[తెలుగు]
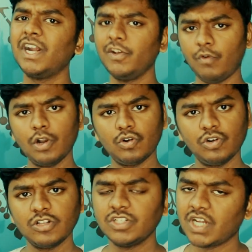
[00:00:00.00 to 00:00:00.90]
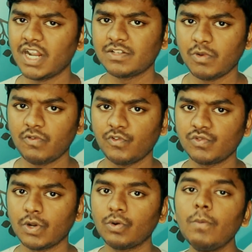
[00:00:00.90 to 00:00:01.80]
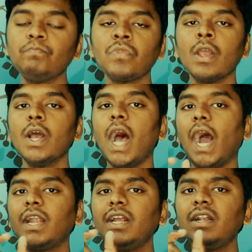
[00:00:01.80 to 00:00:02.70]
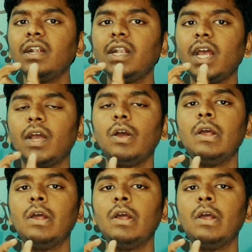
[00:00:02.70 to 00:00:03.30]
బై డిఫాల్ట్ ఉంటుంది చాలా స్మార్ట్ ఫోన్స్ వరకు అక్కడ ఏంటంటే